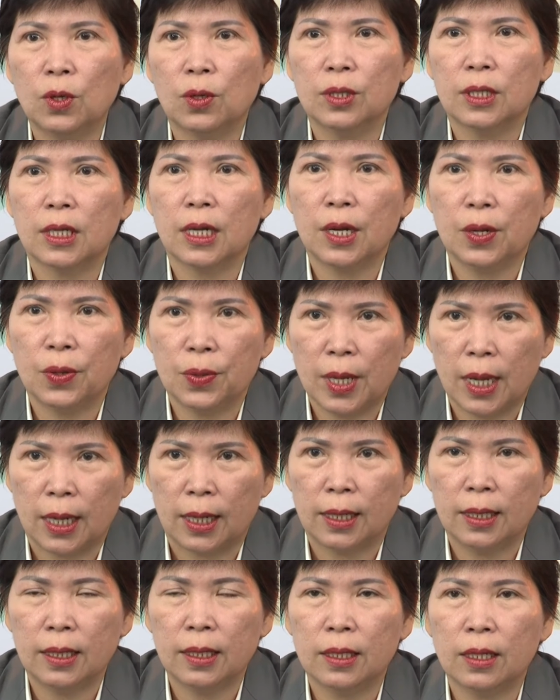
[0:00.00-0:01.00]
tôi sẽ điều
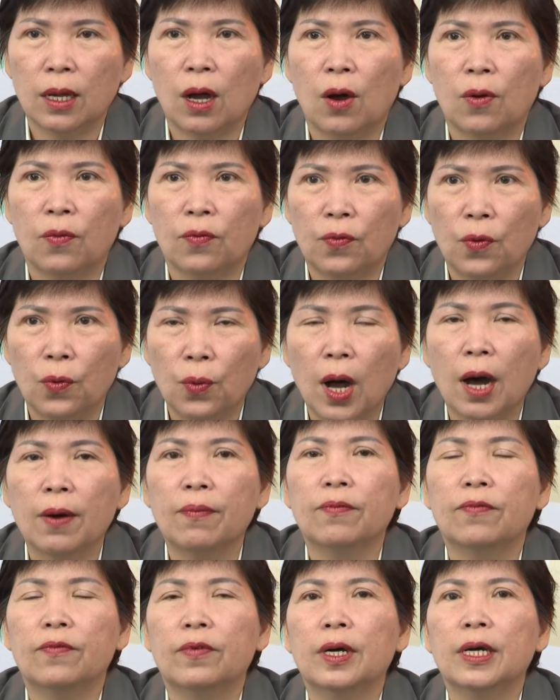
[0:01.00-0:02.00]
chỉnh cho phù
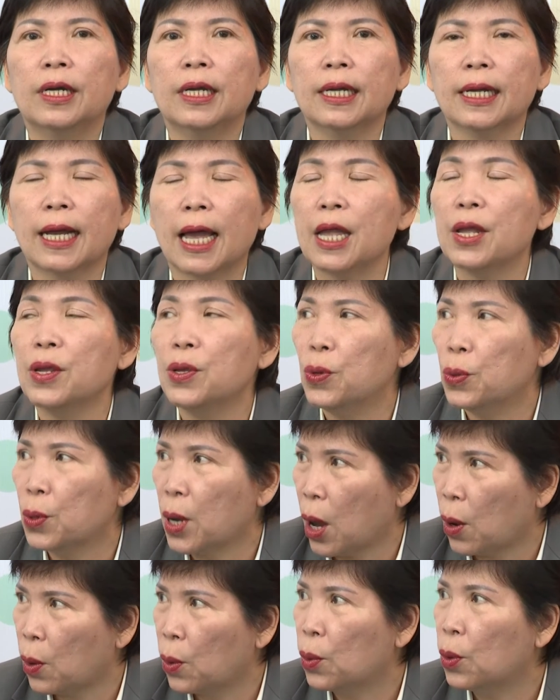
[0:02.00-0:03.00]
hợp với cái nhu
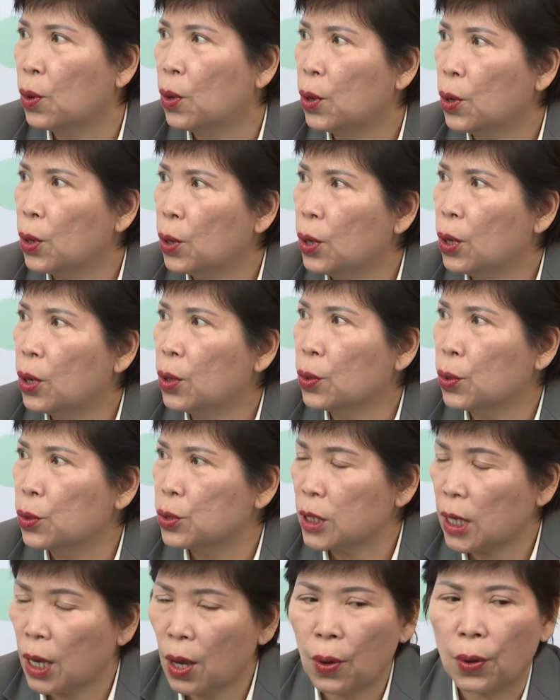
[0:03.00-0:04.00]
cầu
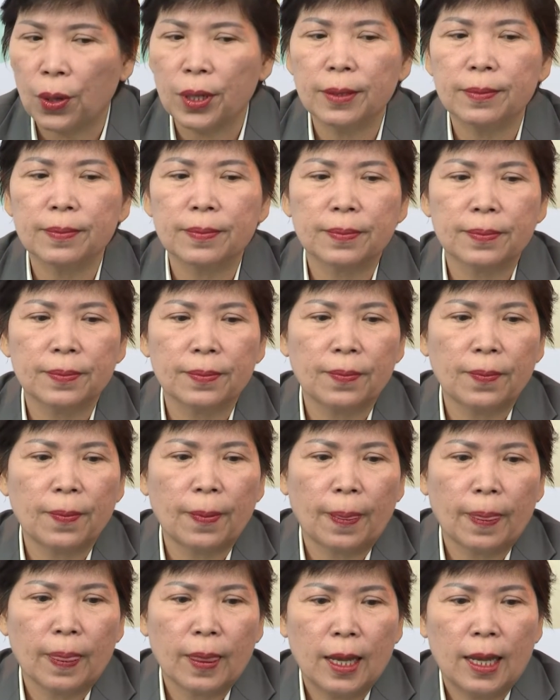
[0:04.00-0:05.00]
của xã hội.
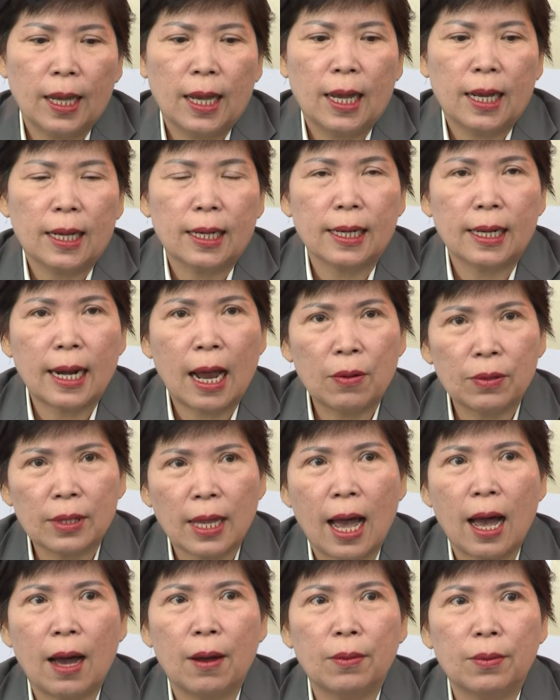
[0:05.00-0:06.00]
Đào
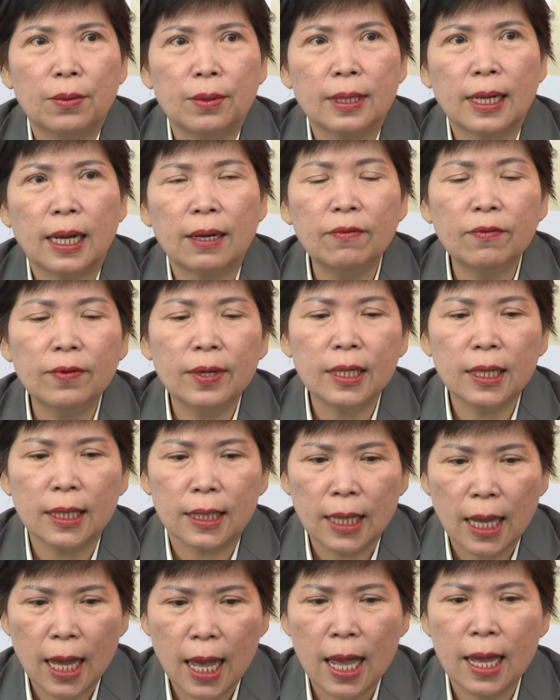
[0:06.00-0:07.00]
tạo gắn với
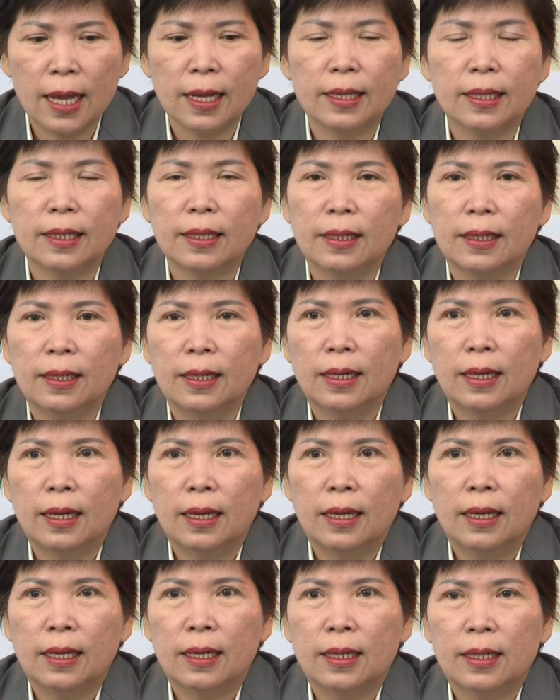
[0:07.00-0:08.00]
thực tế
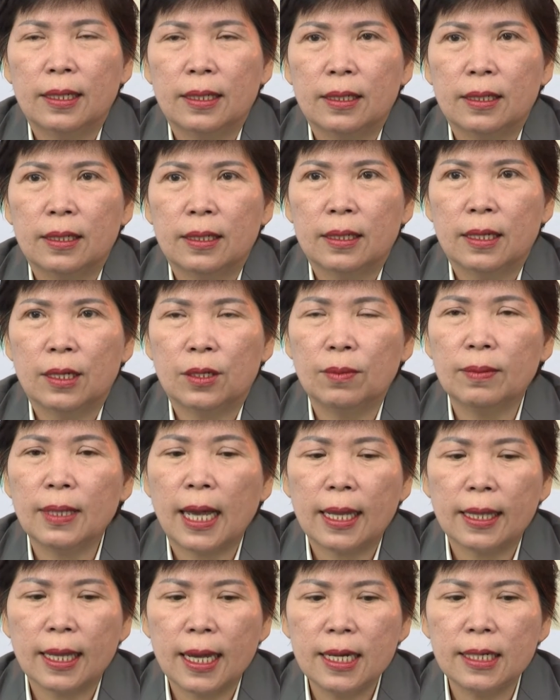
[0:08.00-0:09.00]
thì chúng
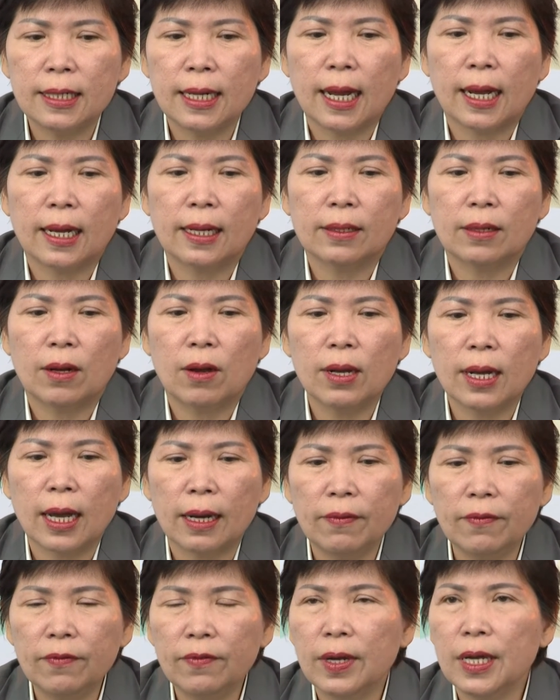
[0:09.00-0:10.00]
ta thấy rằng nó
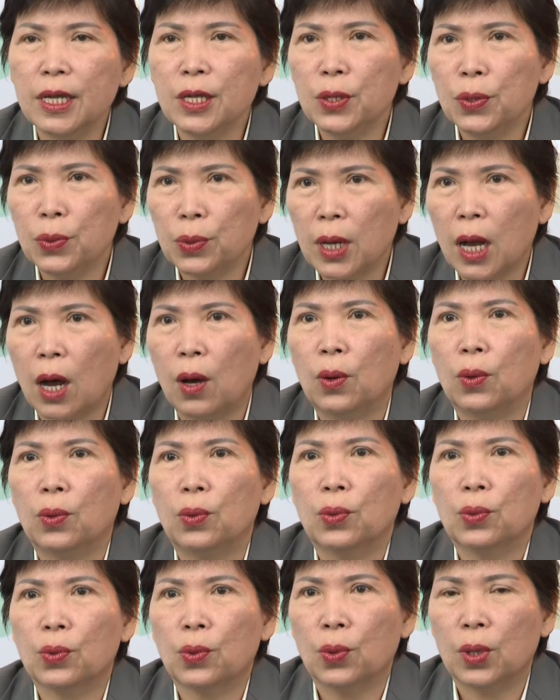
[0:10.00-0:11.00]
gắn với nhu cầu
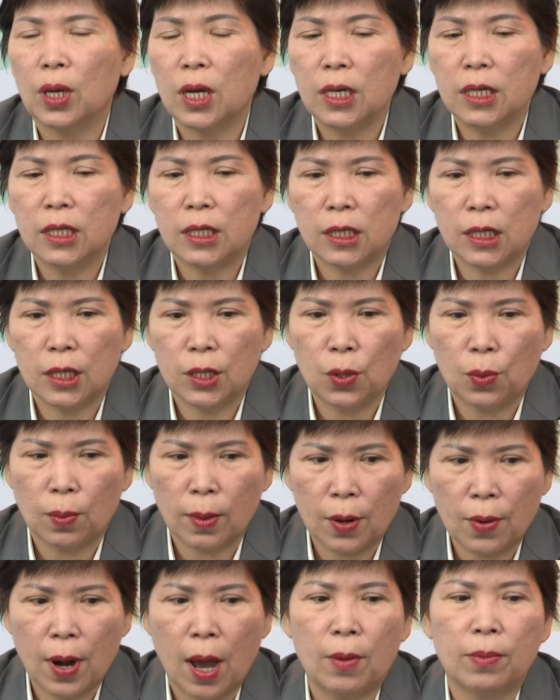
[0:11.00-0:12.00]
của người sử dụng
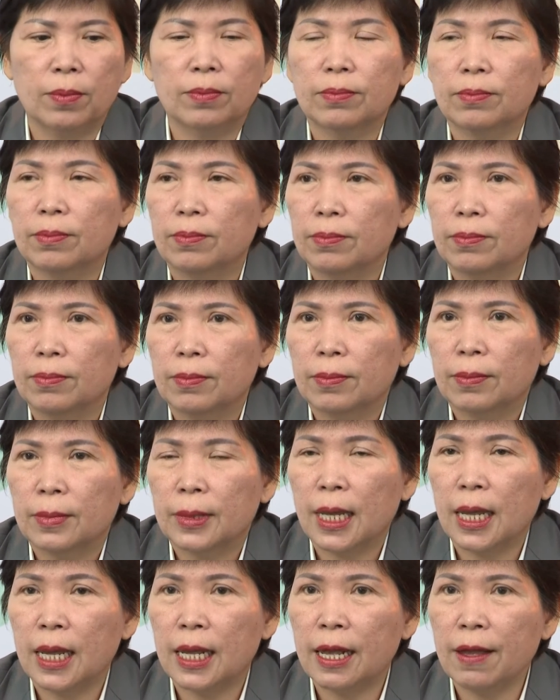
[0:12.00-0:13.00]
lao động.
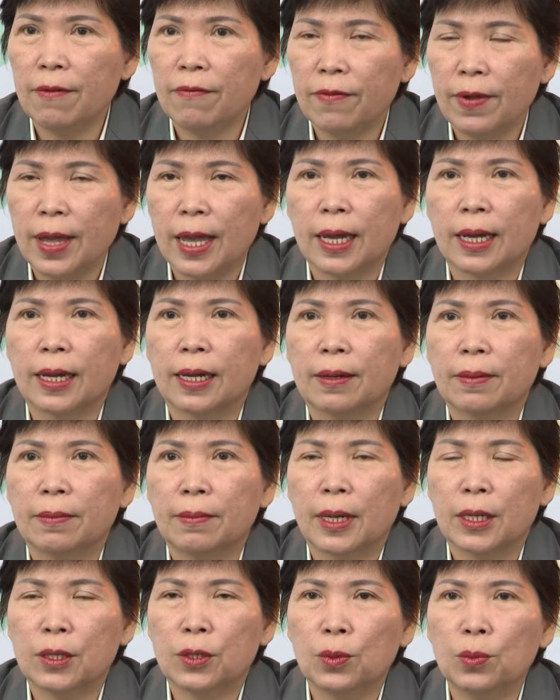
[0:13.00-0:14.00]
Thì cái việc
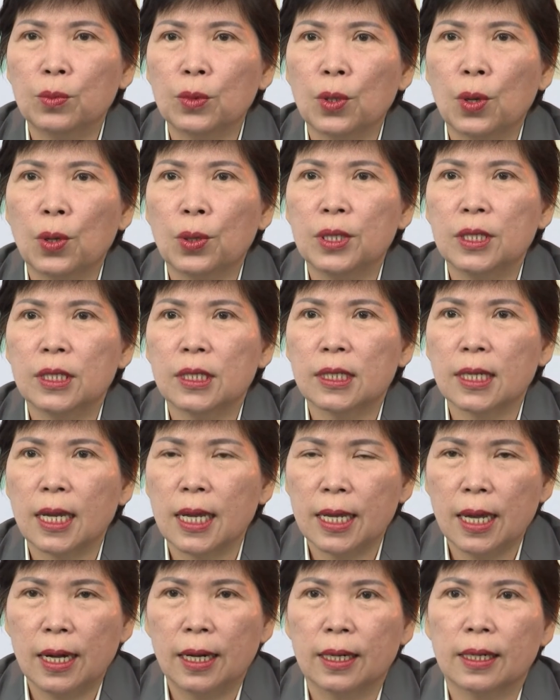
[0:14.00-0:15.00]
mà chúng tôi
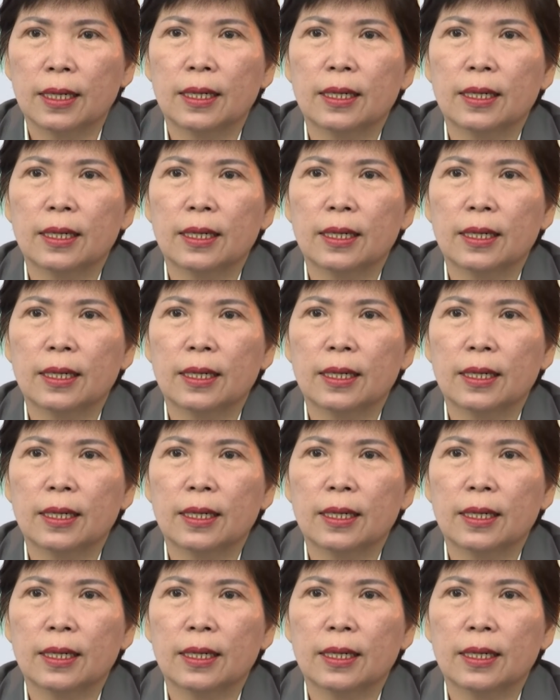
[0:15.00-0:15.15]
xây dựng